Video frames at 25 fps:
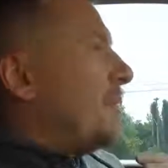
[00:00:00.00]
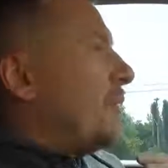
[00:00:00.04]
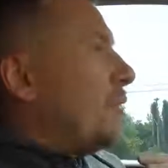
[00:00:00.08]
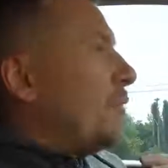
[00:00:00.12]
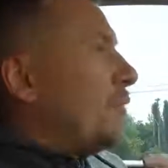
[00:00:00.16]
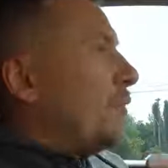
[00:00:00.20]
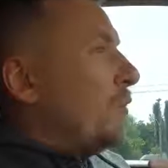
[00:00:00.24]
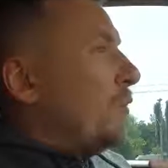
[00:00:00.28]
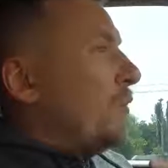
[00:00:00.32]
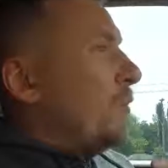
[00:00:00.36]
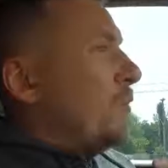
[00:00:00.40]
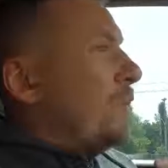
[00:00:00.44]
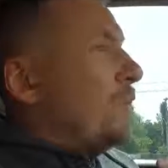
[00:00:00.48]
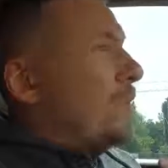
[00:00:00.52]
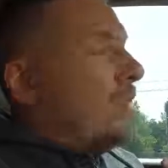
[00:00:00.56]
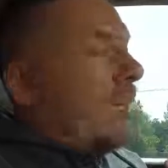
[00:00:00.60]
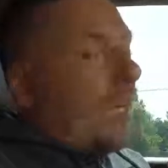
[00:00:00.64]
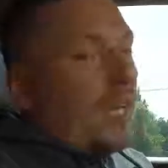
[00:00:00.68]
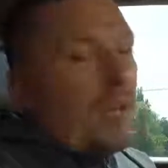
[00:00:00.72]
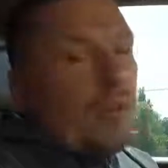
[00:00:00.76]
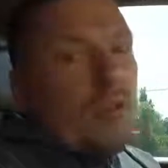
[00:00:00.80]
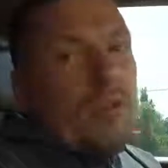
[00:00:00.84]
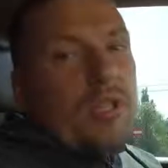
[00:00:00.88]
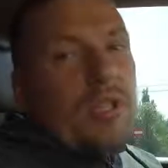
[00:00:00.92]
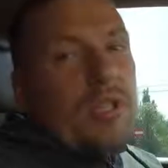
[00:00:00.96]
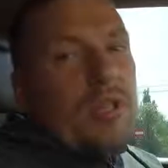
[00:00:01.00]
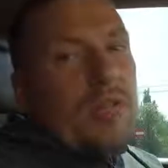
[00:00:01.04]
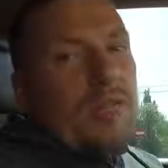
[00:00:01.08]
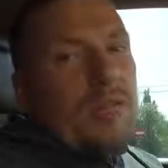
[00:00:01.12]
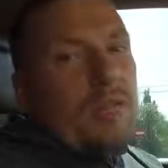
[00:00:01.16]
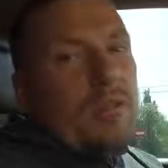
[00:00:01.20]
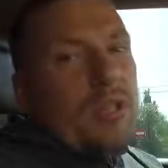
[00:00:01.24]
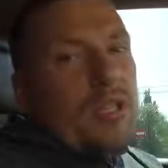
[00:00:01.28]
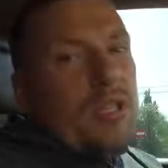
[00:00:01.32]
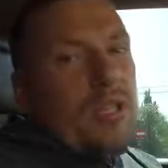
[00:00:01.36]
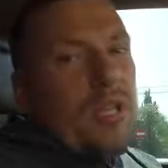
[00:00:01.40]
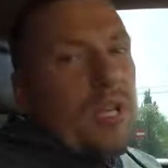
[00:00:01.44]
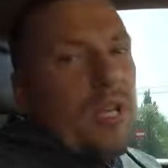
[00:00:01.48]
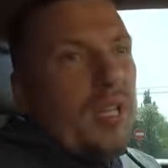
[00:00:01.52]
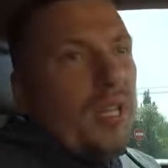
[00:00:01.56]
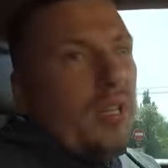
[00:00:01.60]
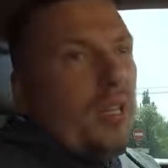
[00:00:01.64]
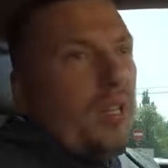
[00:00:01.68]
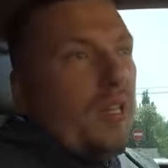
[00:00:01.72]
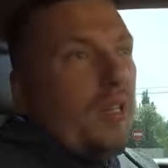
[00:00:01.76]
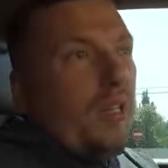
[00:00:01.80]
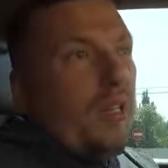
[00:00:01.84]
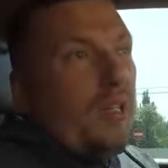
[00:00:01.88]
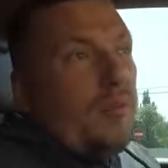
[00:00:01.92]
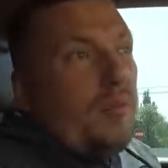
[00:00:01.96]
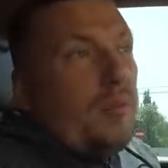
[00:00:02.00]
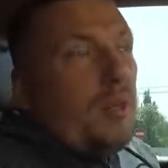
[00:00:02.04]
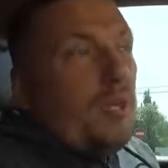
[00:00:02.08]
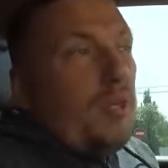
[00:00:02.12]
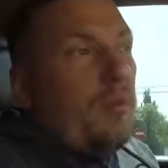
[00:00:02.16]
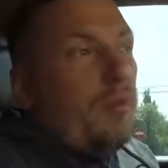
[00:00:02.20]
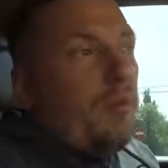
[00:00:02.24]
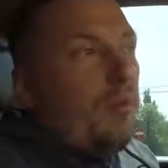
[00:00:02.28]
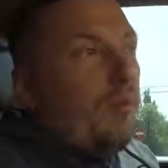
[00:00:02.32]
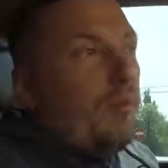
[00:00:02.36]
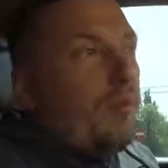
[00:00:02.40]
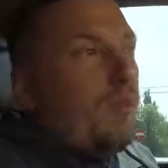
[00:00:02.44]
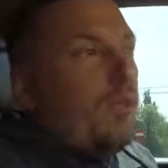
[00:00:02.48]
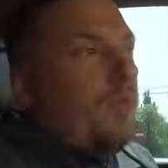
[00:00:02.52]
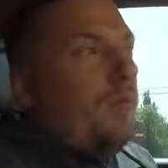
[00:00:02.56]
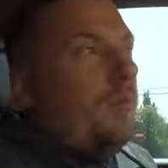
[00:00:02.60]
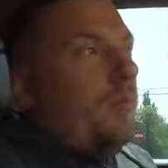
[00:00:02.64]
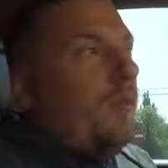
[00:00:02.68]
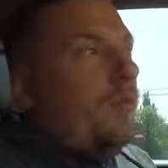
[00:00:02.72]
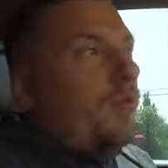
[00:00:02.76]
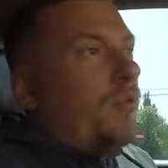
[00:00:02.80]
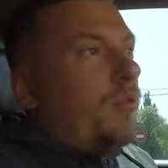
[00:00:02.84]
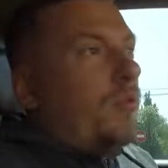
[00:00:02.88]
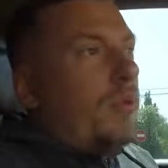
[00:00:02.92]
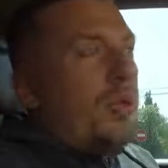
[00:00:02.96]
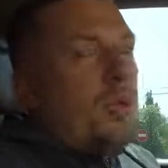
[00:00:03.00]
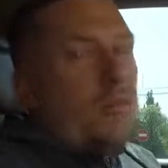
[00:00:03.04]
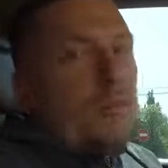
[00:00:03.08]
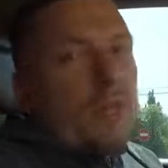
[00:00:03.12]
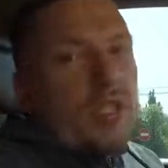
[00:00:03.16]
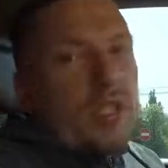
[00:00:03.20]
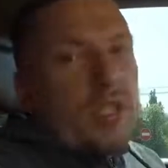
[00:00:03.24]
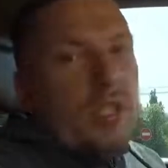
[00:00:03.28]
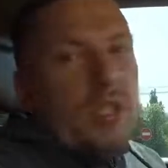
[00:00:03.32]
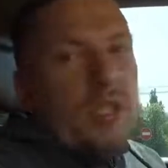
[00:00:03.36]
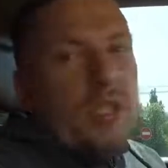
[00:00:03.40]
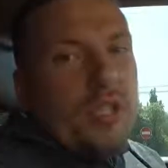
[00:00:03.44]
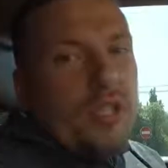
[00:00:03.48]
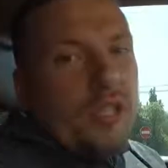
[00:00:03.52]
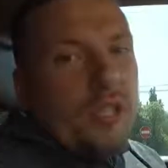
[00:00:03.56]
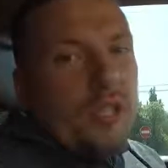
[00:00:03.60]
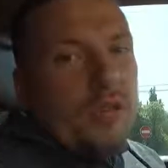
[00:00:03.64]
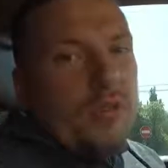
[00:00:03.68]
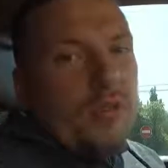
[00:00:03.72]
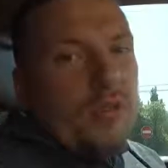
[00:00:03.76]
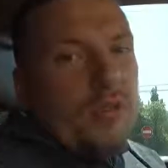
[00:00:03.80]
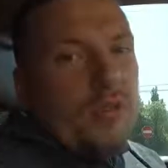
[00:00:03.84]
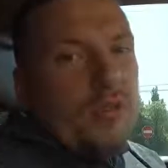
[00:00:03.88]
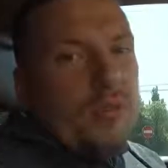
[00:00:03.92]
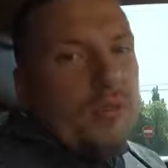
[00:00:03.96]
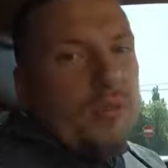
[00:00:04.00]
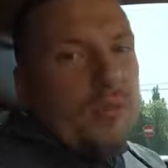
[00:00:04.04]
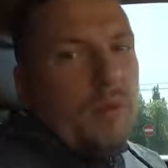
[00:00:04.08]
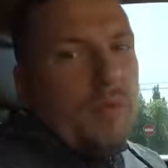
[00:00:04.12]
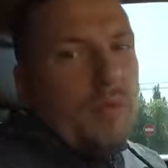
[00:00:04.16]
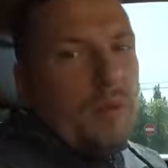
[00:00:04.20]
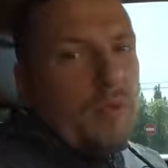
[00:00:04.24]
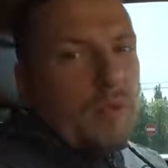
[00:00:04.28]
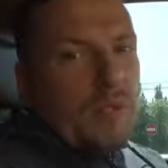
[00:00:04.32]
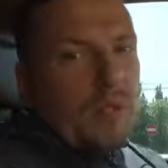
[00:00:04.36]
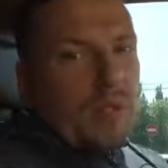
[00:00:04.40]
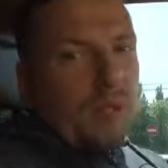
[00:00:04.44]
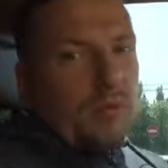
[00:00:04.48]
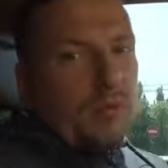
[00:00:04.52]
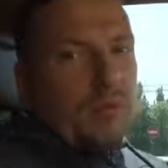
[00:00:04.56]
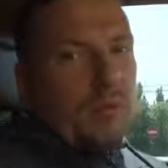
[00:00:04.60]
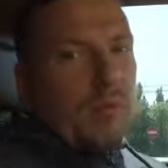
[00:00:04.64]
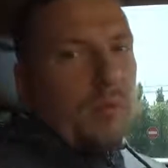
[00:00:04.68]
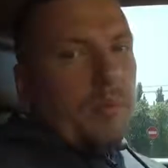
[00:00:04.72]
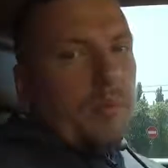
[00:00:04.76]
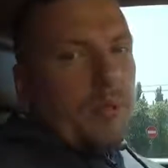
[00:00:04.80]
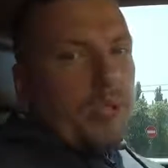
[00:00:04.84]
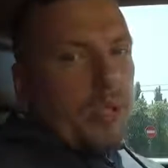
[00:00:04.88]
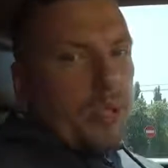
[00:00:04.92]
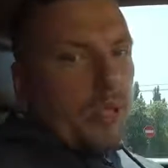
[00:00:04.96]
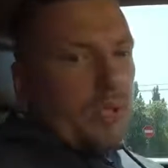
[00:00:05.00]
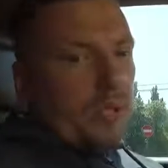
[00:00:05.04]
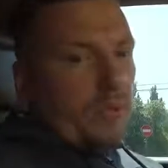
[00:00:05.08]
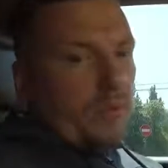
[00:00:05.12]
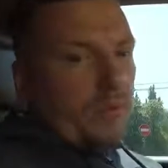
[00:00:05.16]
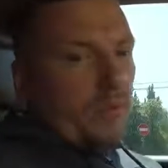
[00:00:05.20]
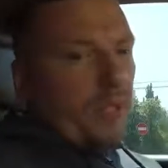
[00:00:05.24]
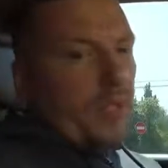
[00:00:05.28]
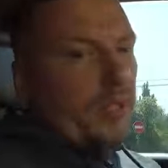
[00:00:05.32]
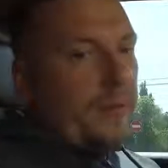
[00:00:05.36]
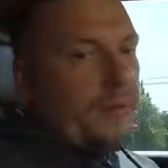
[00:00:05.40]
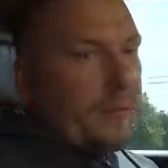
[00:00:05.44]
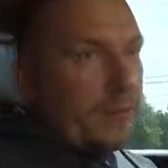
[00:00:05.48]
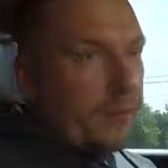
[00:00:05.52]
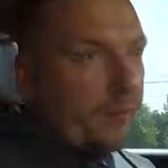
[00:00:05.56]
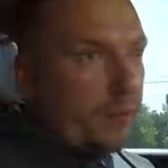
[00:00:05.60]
ну, на хорошее вложение. Как минимум после покупки машины четверть суммы можете туда пожертвовать.